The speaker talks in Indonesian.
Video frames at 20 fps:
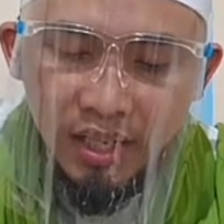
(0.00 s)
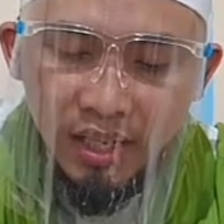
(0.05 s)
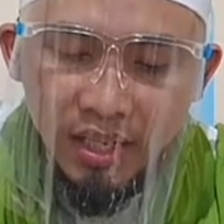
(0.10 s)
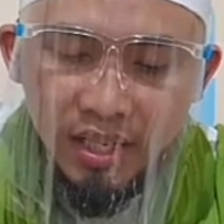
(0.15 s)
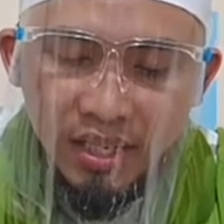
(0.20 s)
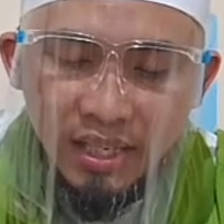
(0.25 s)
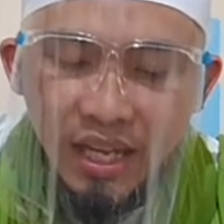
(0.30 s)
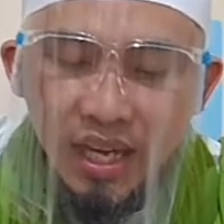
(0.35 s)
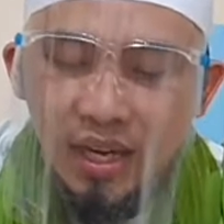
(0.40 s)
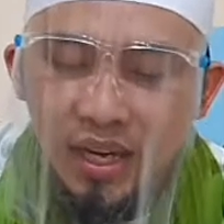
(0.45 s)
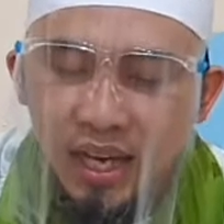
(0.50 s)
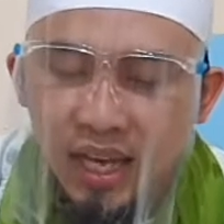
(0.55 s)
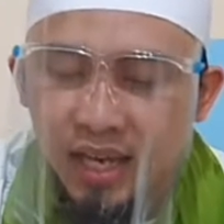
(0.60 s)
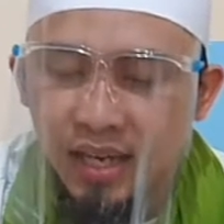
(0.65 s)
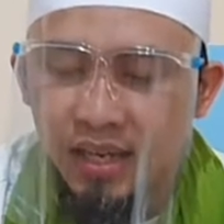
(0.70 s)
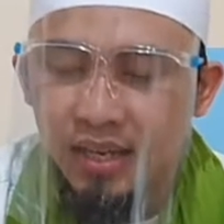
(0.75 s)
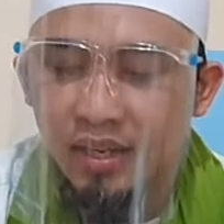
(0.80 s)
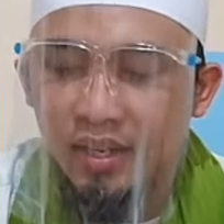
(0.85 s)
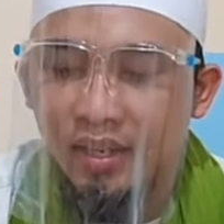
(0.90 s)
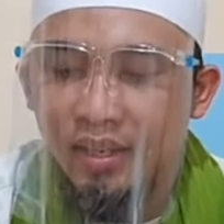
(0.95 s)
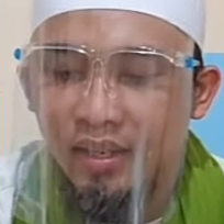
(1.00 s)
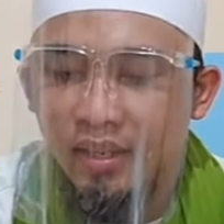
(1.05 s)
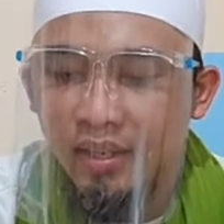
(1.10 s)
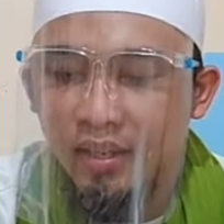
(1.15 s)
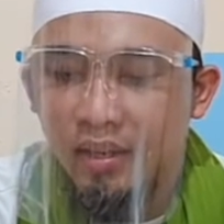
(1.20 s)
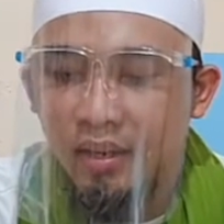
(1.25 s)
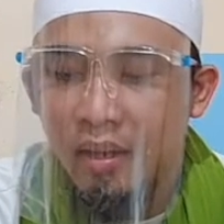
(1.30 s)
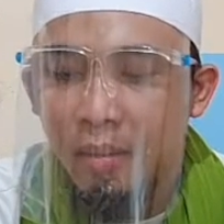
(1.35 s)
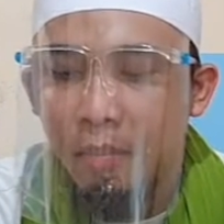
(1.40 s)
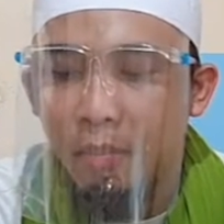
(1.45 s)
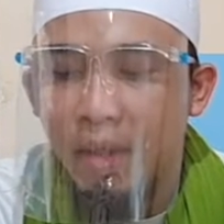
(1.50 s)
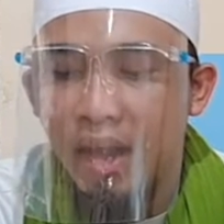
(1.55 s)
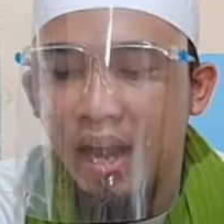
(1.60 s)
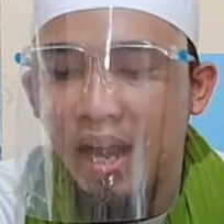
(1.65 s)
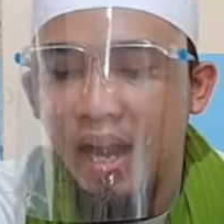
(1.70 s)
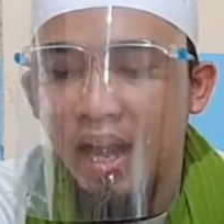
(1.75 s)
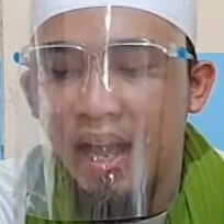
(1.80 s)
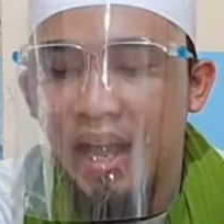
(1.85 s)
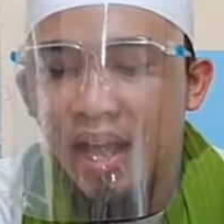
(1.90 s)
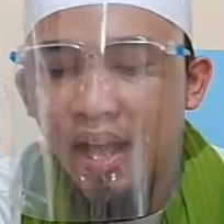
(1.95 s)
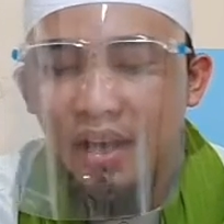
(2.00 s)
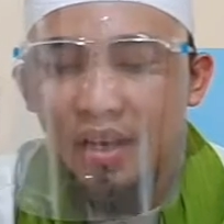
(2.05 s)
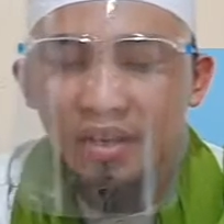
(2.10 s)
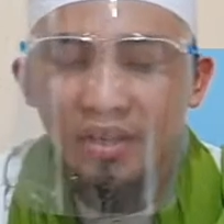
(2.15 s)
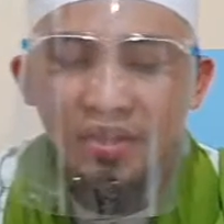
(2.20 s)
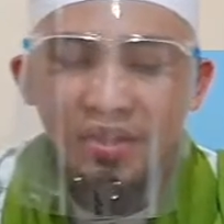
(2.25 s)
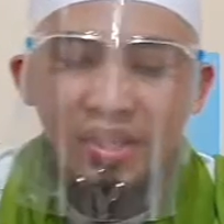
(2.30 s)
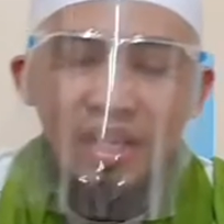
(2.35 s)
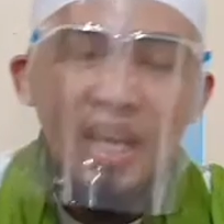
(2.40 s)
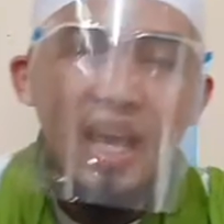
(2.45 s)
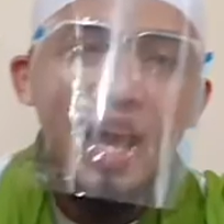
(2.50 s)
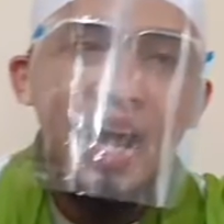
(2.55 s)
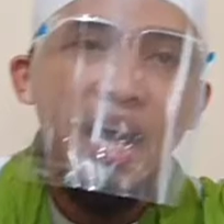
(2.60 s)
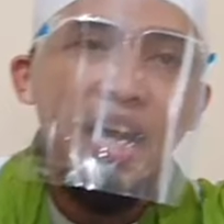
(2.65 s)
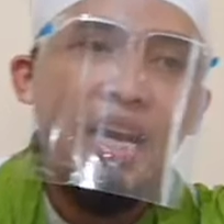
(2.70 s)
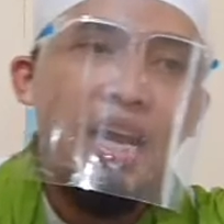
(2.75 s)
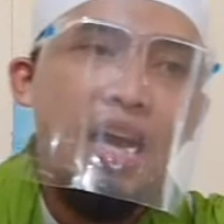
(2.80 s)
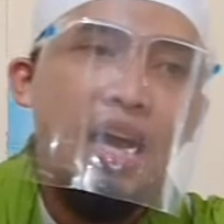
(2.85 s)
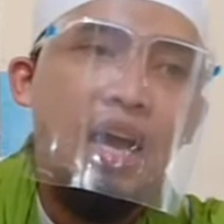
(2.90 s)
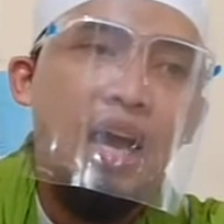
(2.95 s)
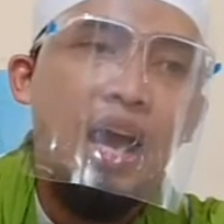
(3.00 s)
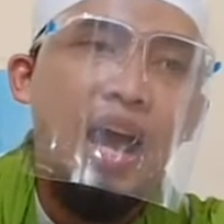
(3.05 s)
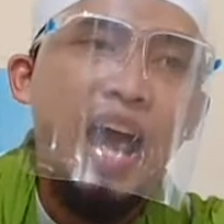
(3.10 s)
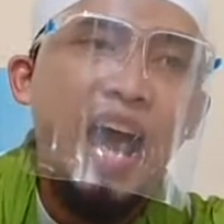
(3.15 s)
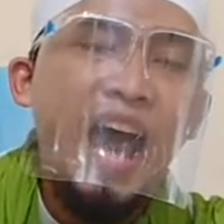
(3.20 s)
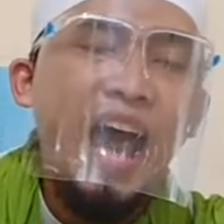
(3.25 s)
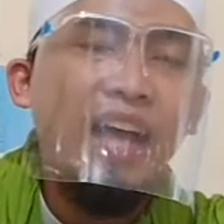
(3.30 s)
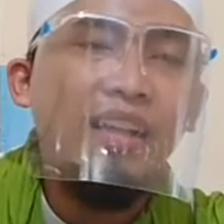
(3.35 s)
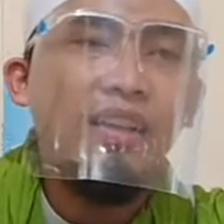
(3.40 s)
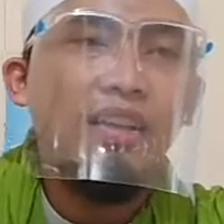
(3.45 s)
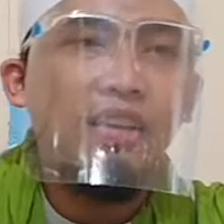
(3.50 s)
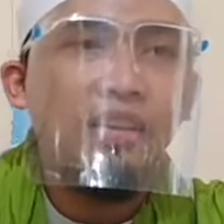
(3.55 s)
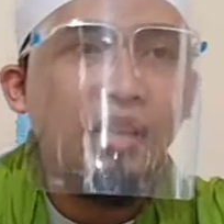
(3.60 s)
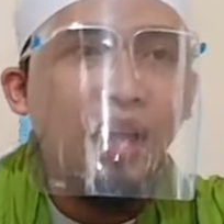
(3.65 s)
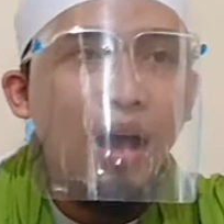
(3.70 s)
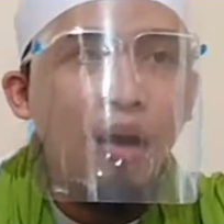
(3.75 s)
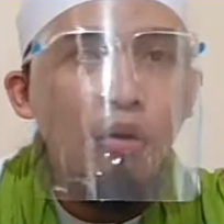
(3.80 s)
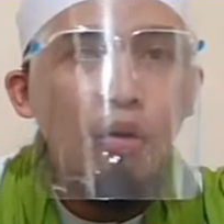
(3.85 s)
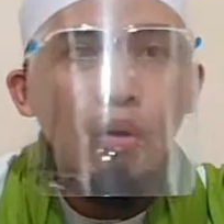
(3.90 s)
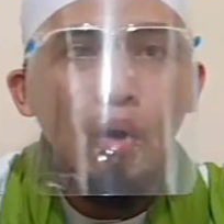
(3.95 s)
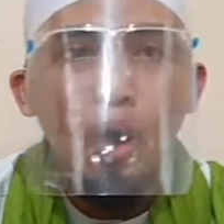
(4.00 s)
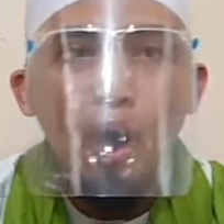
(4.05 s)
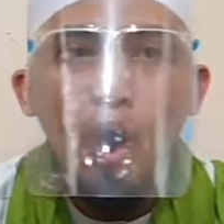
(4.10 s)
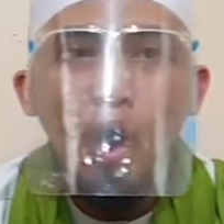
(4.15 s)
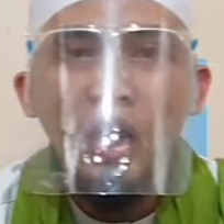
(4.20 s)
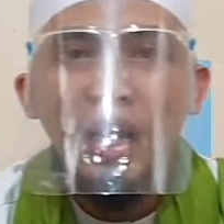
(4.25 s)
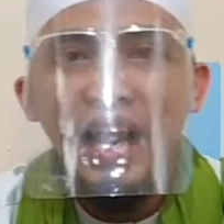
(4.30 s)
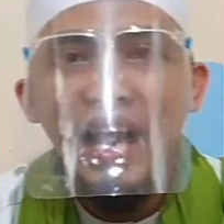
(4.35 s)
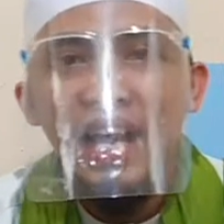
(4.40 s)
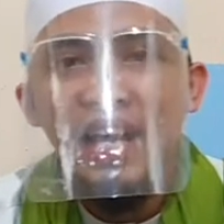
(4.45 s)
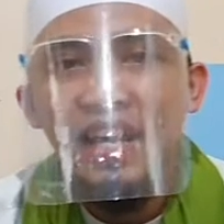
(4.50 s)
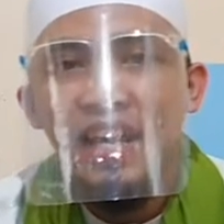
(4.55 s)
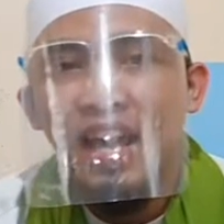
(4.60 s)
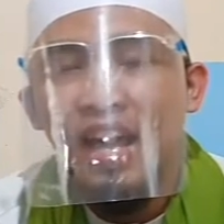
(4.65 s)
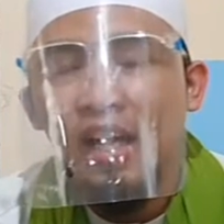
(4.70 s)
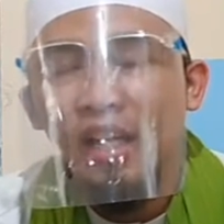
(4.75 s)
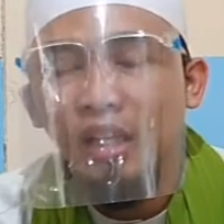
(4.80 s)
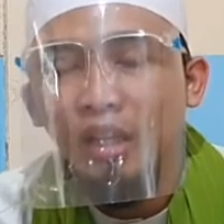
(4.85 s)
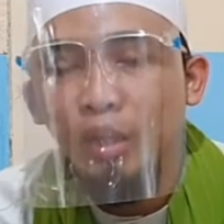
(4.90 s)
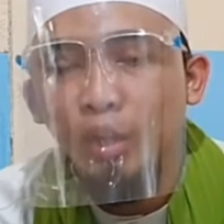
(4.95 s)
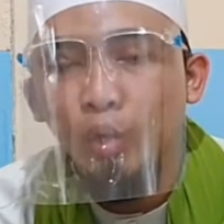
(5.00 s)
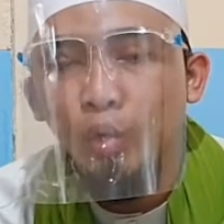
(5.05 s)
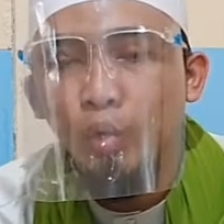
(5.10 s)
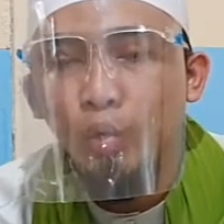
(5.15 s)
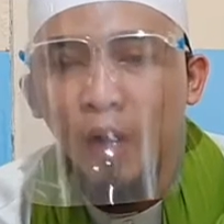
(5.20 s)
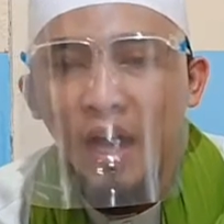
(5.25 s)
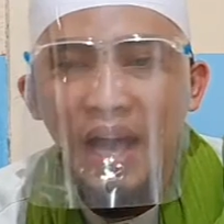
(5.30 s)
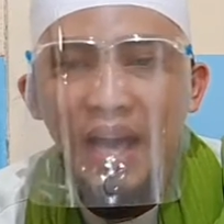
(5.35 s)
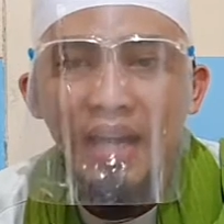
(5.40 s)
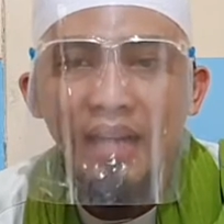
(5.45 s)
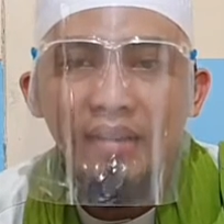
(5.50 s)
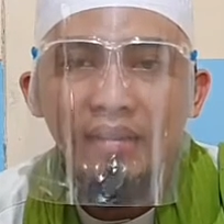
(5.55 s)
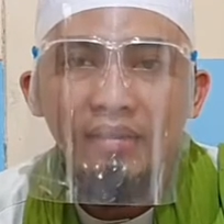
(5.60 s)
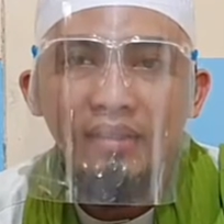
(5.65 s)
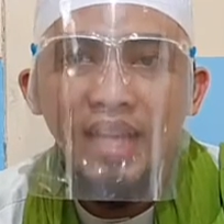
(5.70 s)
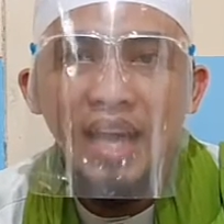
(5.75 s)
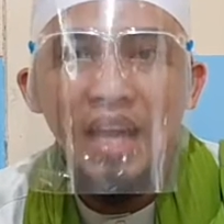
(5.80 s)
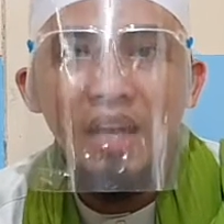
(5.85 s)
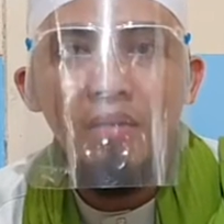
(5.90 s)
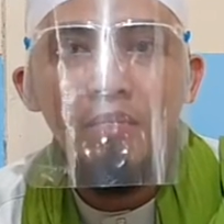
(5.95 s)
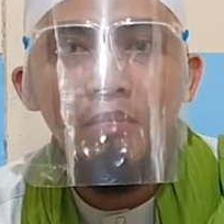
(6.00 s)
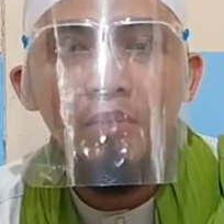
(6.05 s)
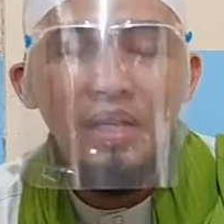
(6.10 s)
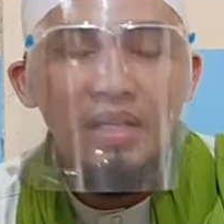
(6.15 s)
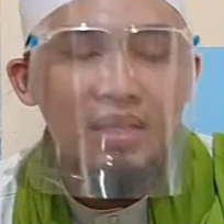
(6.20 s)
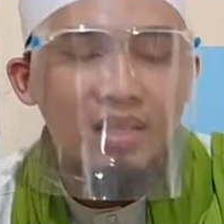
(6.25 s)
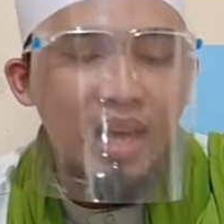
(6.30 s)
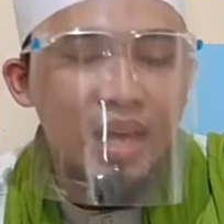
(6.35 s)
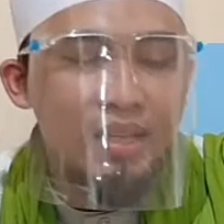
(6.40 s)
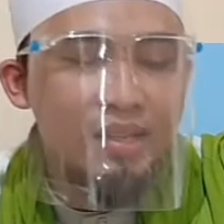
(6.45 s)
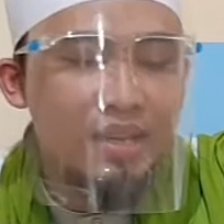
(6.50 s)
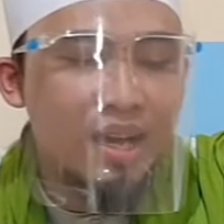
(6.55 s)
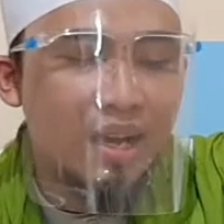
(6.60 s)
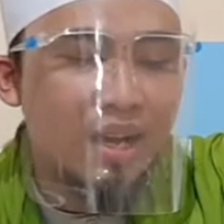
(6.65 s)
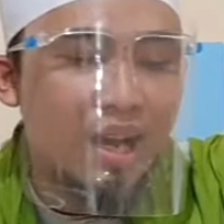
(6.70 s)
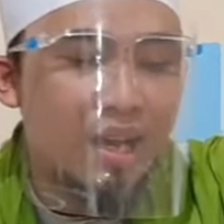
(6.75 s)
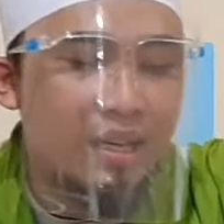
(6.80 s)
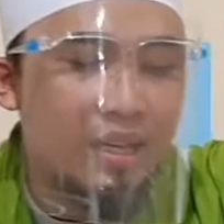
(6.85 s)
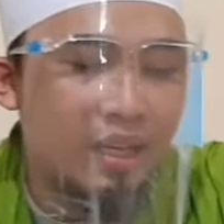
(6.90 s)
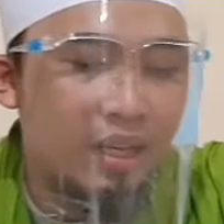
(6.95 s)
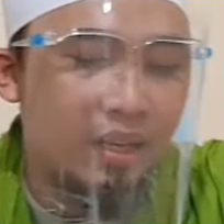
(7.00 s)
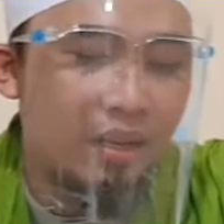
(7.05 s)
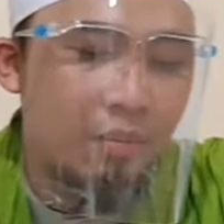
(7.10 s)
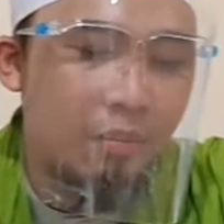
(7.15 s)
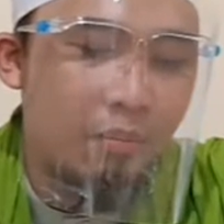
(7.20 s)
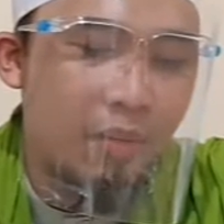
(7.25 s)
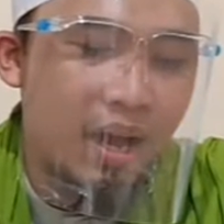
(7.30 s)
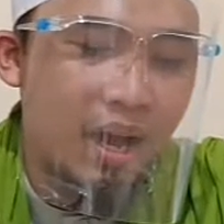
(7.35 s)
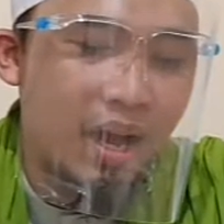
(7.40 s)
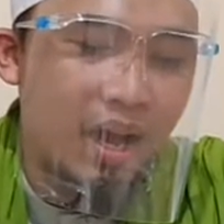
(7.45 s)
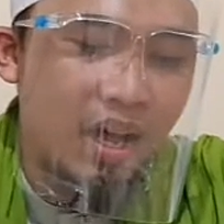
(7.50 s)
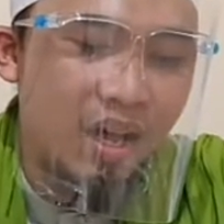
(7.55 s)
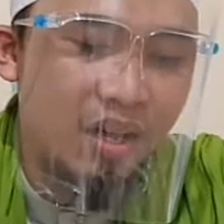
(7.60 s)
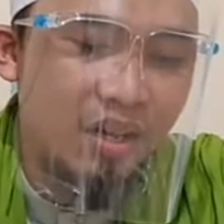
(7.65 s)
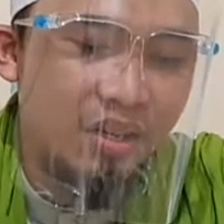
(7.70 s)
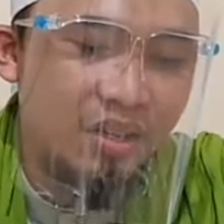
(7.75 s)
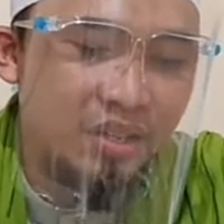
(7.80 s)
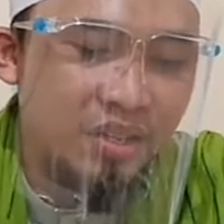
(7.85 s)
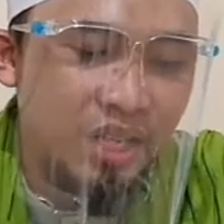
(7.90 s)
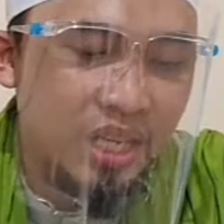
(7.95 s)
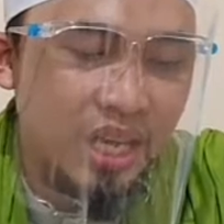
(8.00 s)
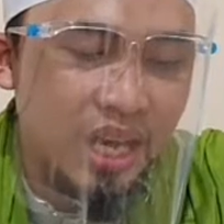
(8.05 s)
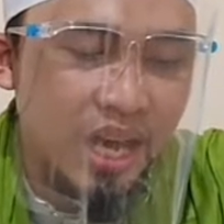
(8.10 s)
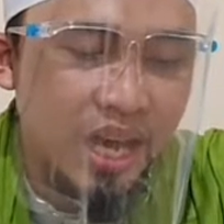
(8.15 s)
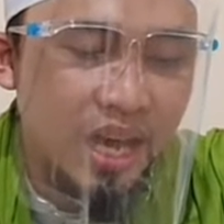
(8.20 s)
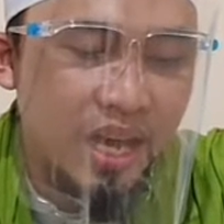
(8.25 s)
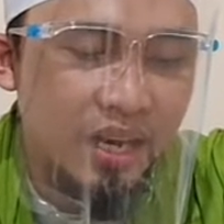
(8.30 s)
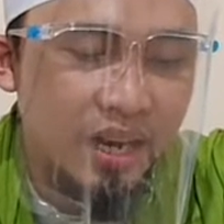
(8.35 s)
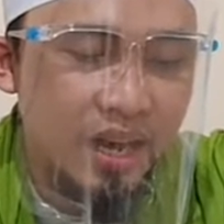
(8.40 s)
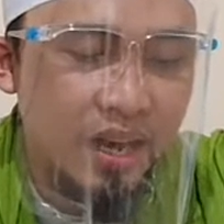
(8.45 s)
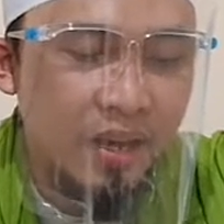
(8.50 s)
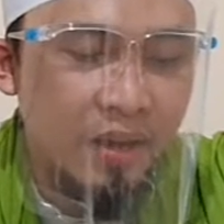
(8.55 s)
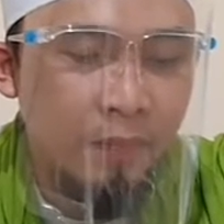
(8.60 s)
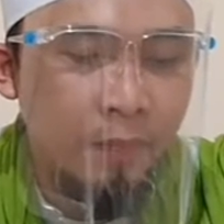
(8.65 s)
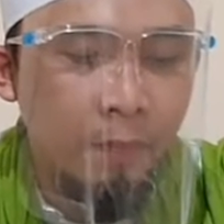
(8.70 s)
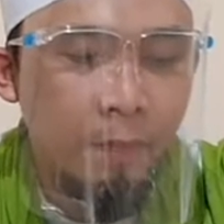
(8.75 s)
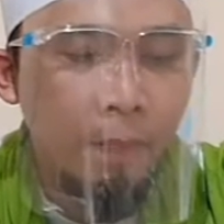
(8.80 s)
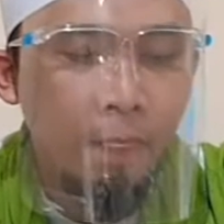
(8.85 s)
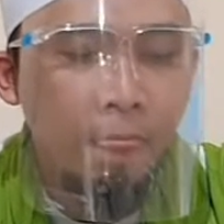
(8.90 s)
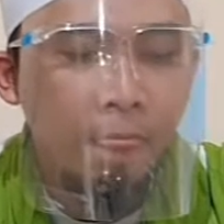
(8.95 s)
sinin ma'a siyanah atau orang yang tua dan bisa jaga diri ma'a siyanah